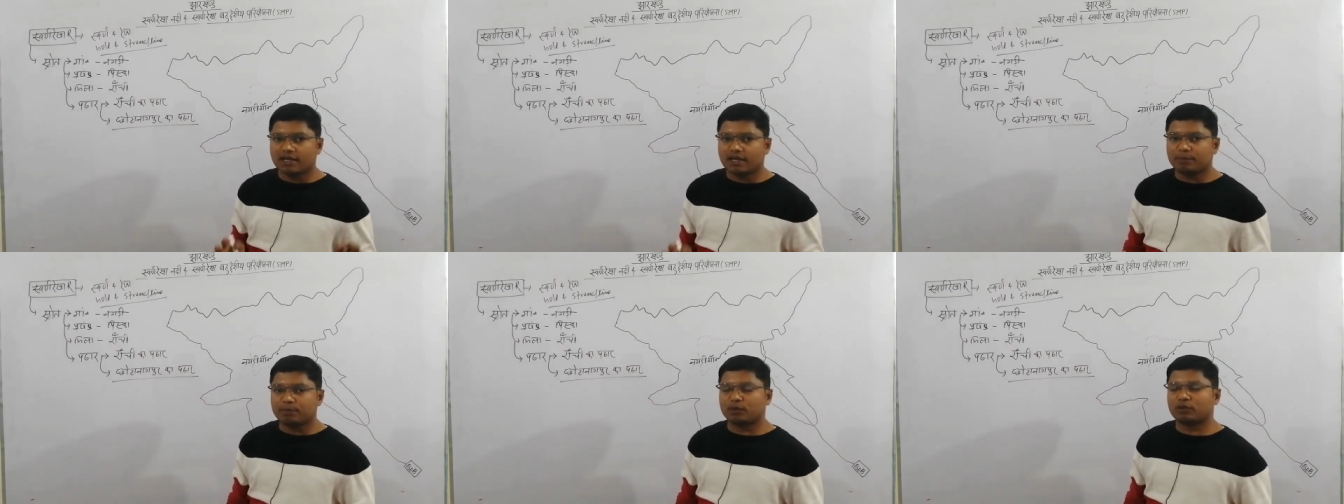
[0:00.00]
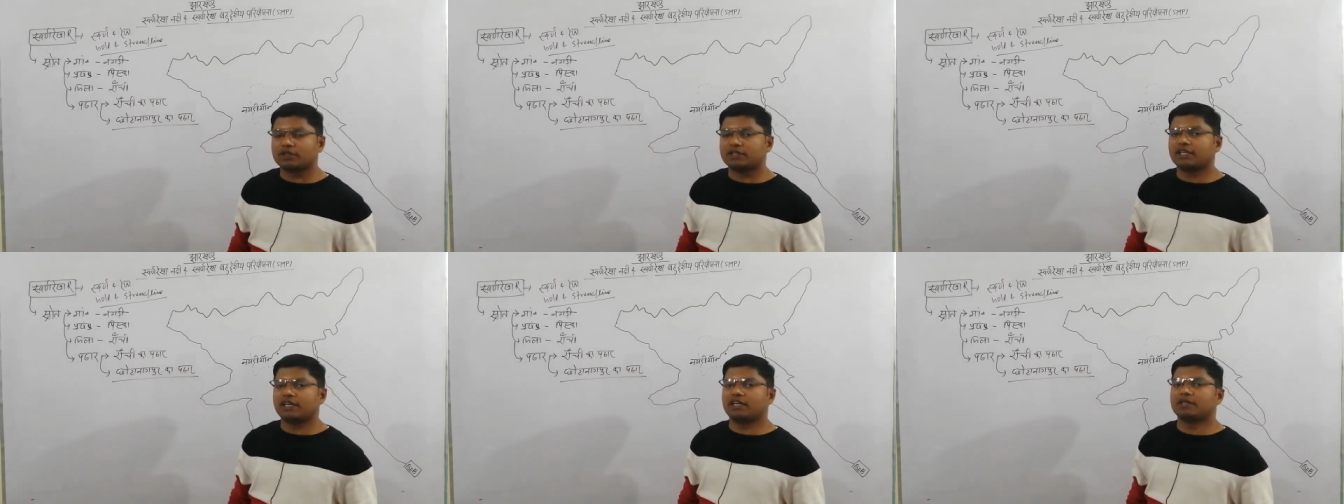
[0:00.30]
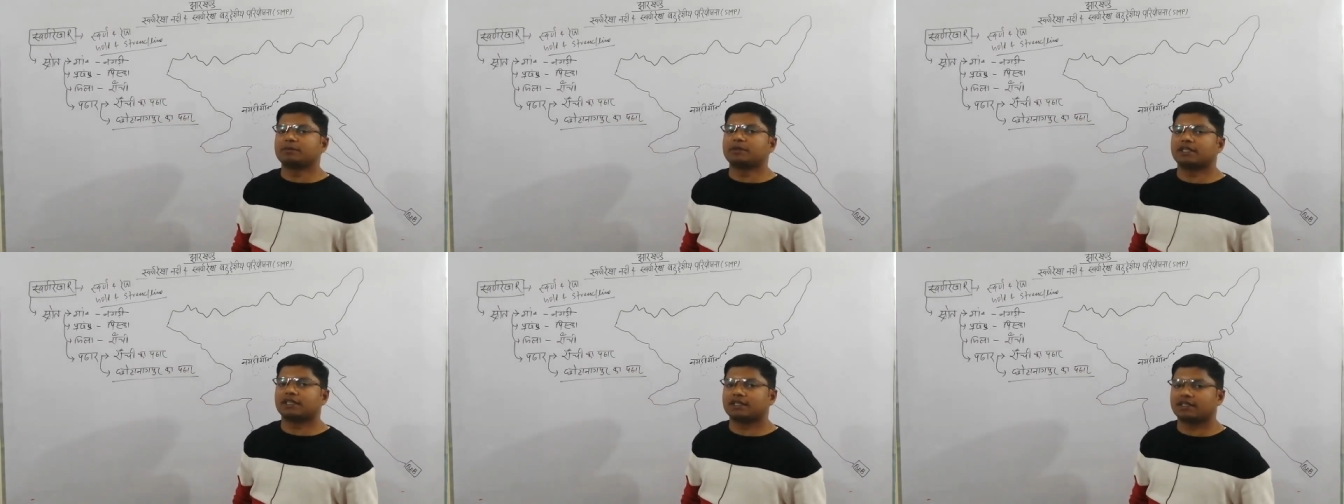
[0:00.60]
आप लोग
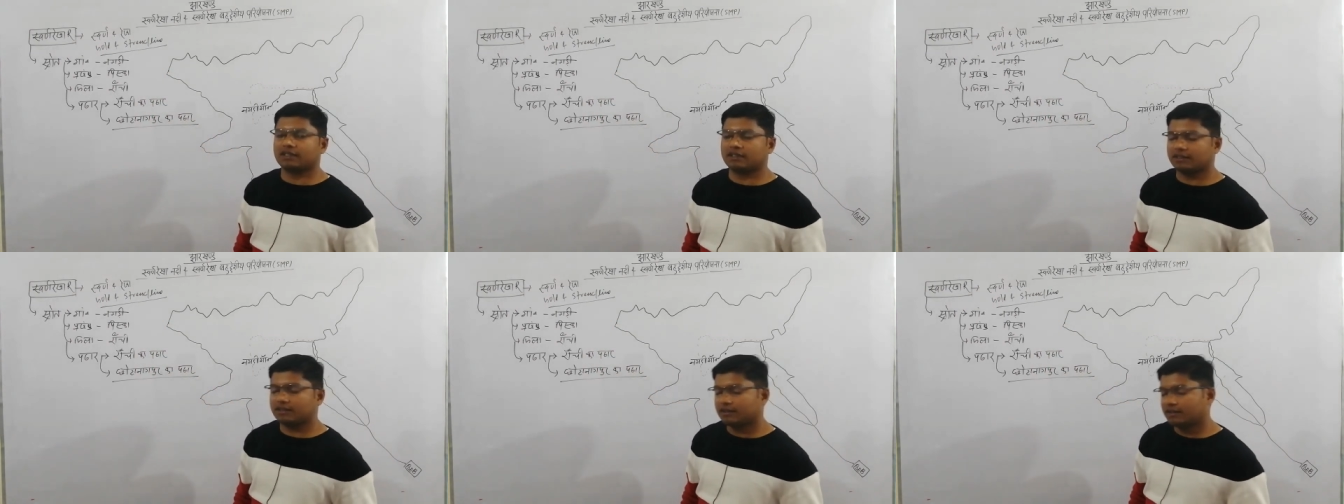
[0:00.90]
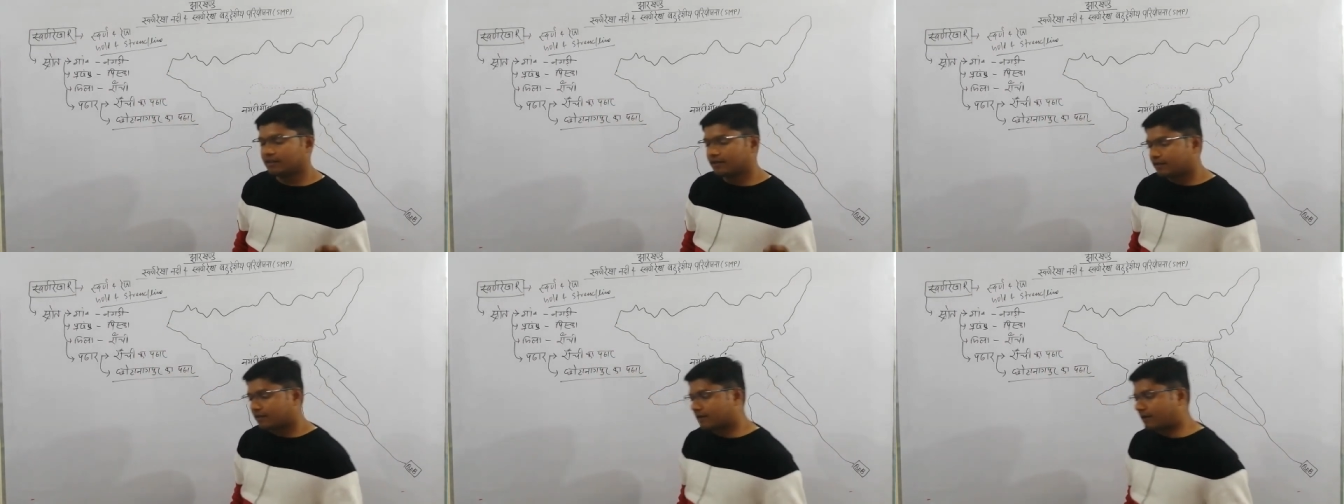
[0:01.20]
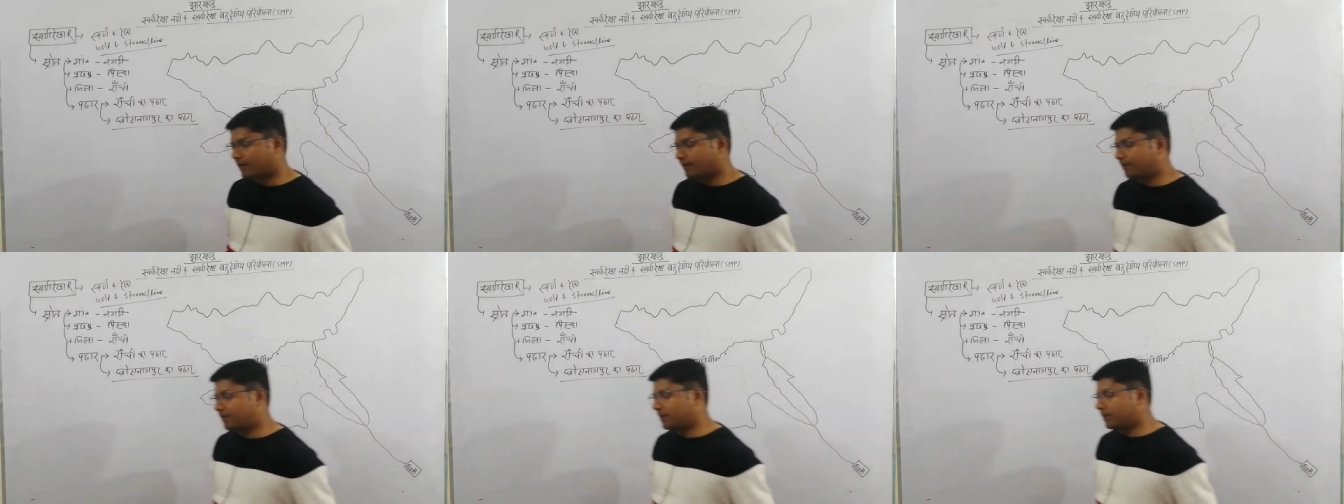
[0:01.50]
ध्यान में रखें
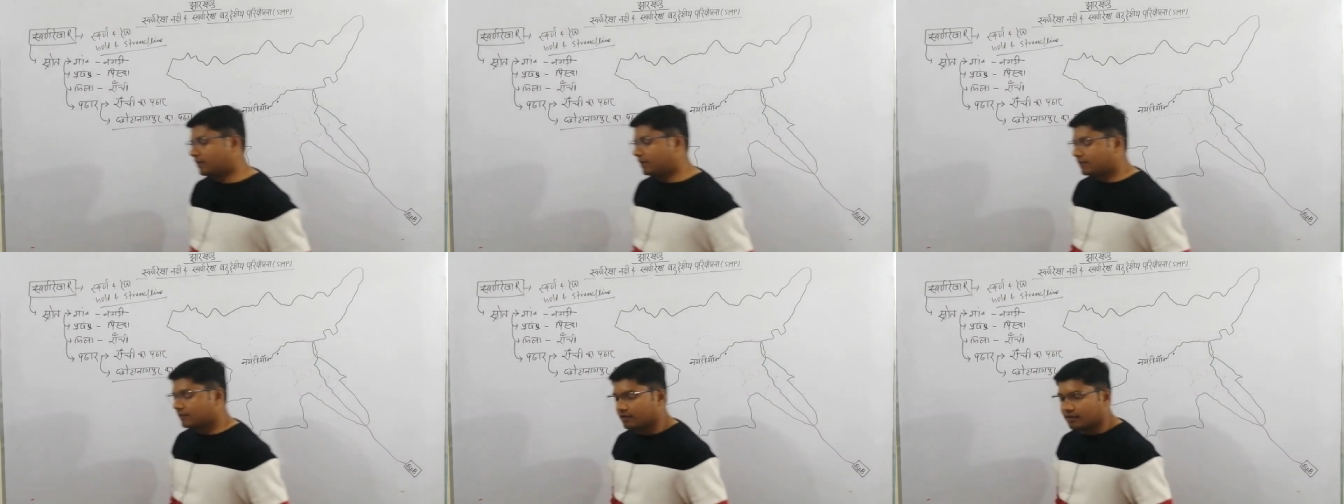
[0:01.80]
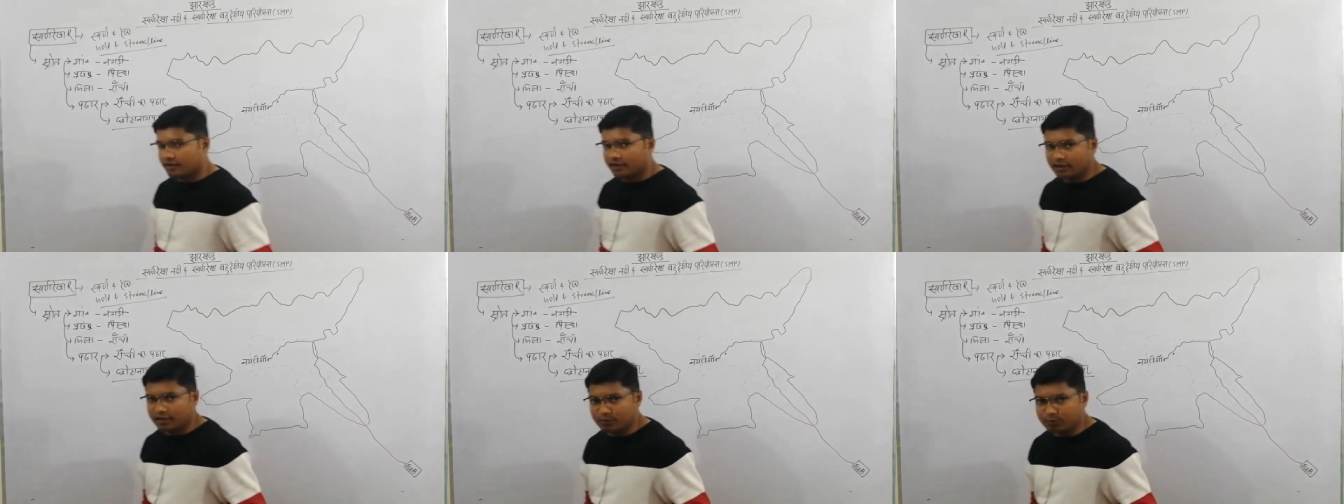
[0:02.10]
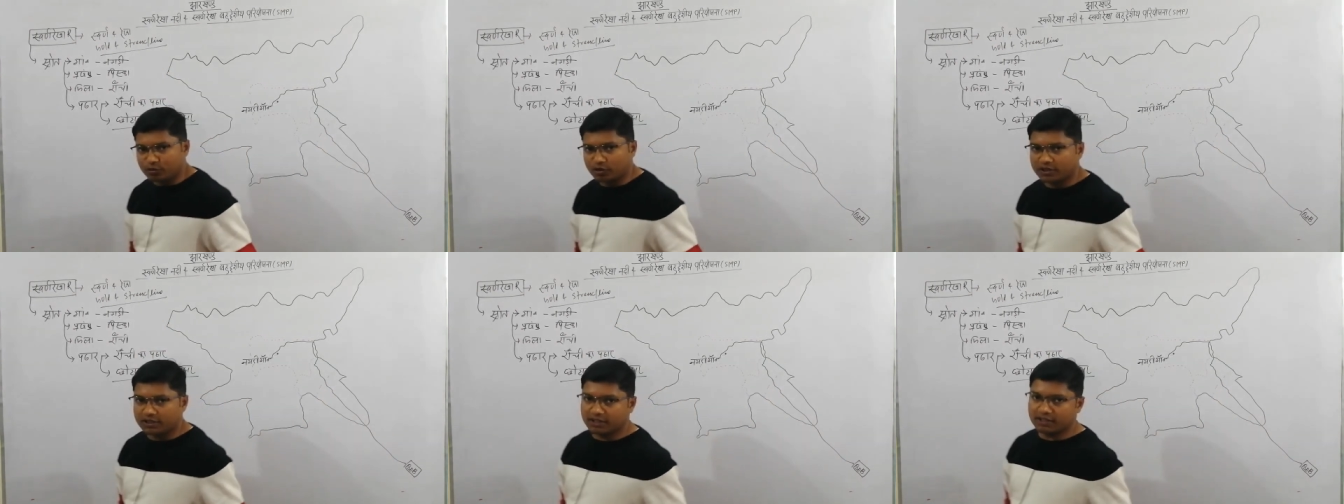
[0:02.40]
काफ़ी
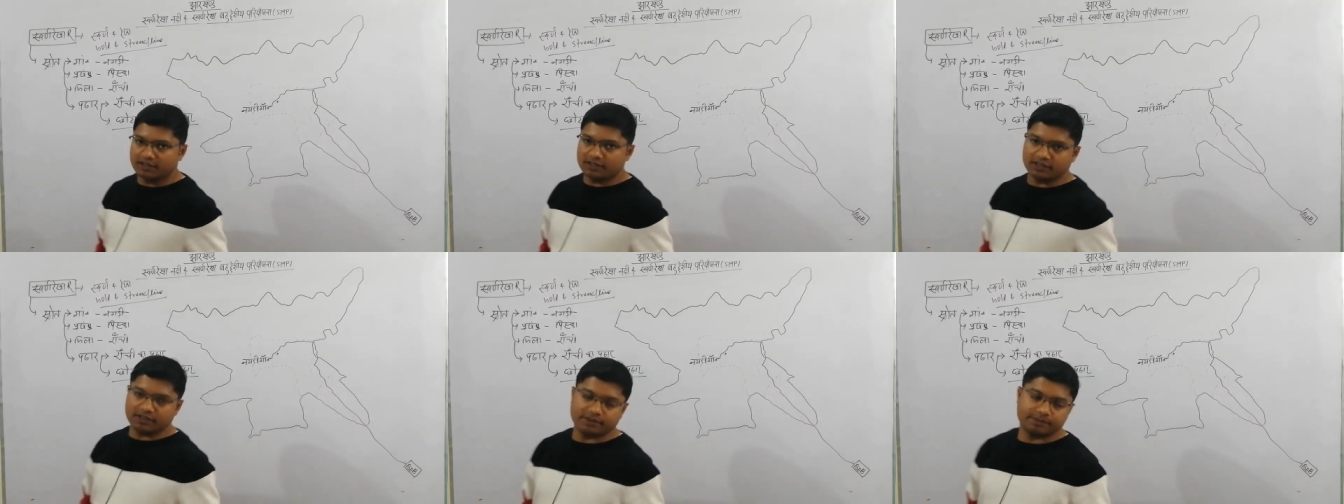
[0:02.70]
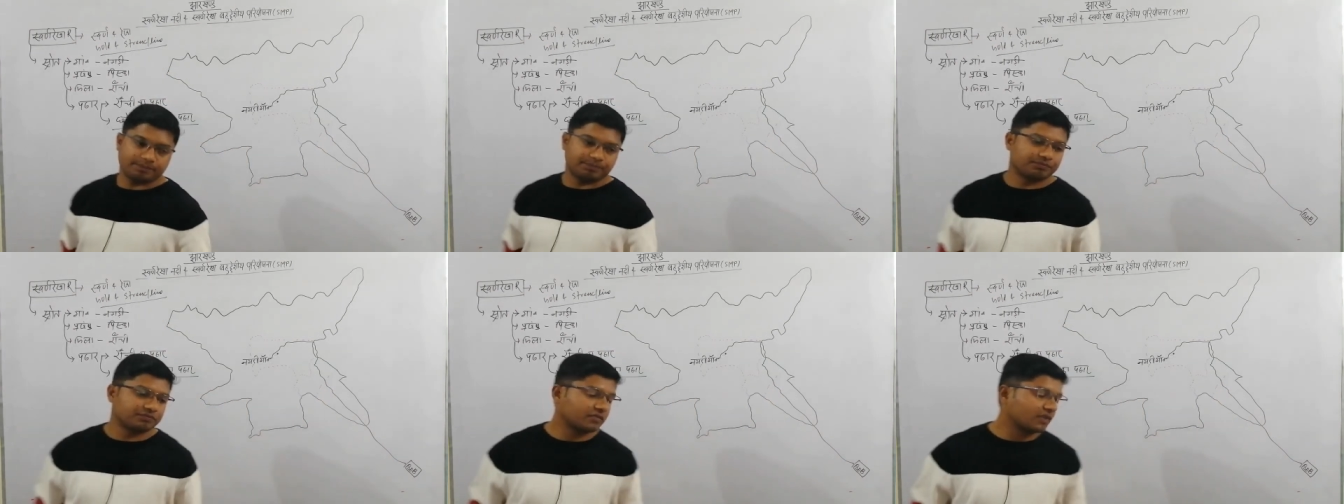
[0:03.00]
इम्पोर्टेंट है